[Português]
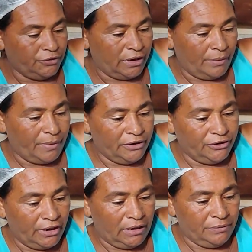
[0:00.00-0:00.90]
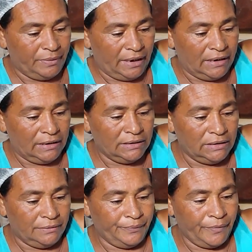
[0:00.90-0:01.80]
tínhamos acabado de chegar de
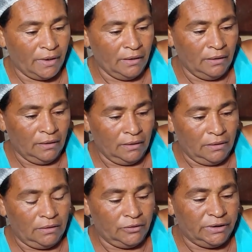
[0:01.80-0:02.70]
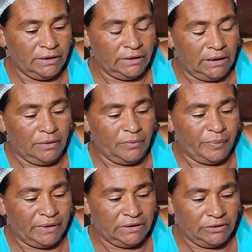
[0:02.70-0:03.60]
Bragança e nós entramos
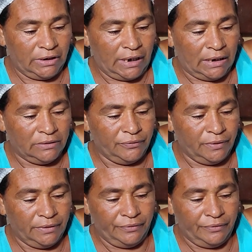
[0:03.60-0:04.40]
para dentro de casa, fui